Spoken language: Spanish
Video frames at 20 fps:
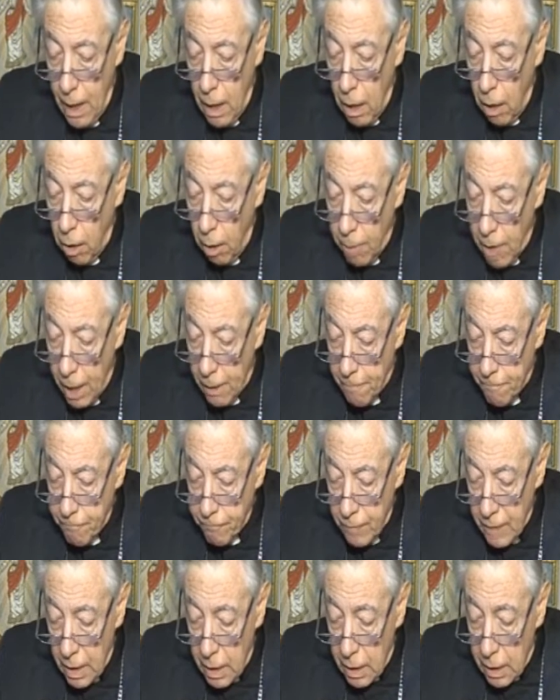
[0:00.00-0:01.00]
Ahora bien,
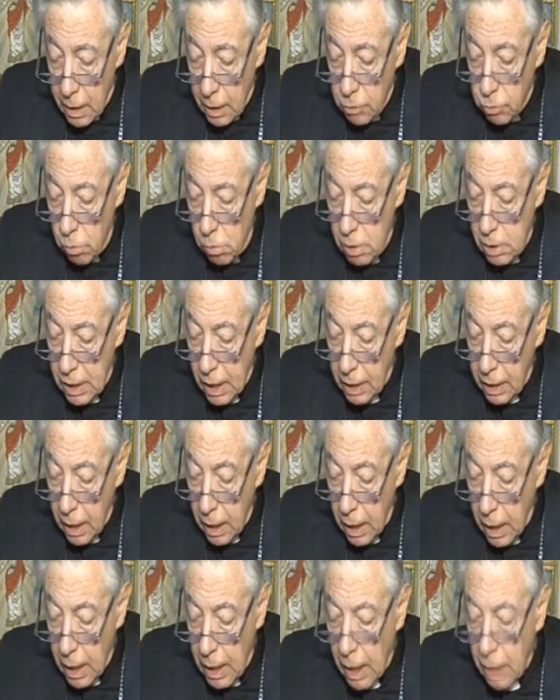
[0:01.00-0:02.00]
resulta
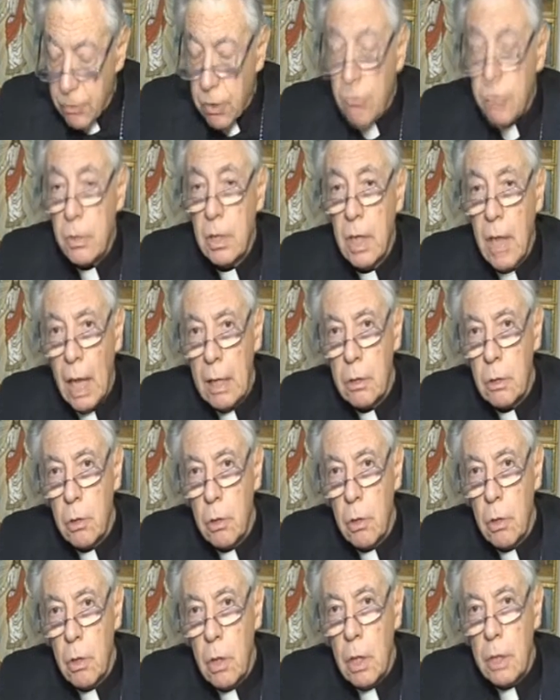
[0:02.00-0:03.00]
que el
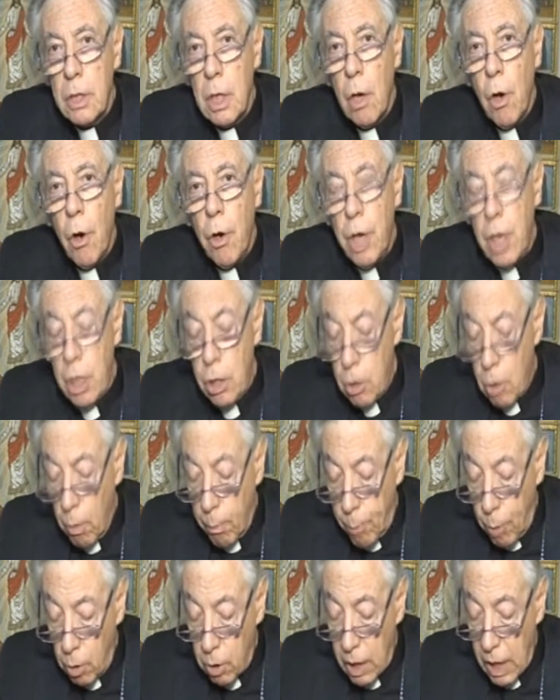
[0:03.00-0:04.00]
asesinato de los niños
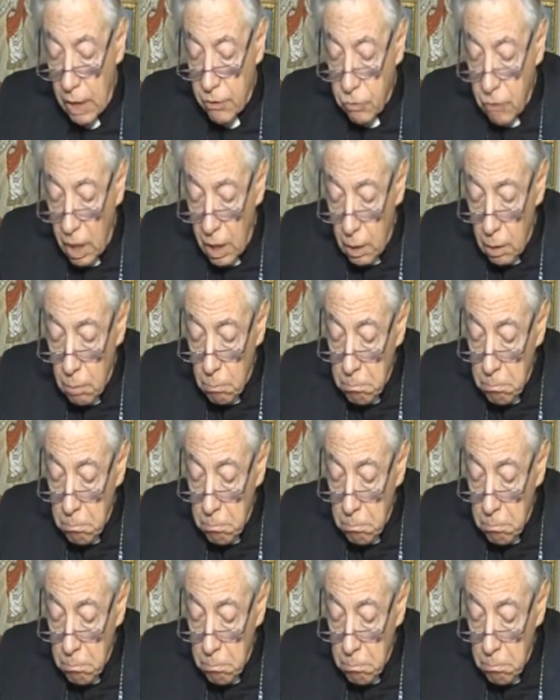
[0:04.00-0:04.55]
por nacer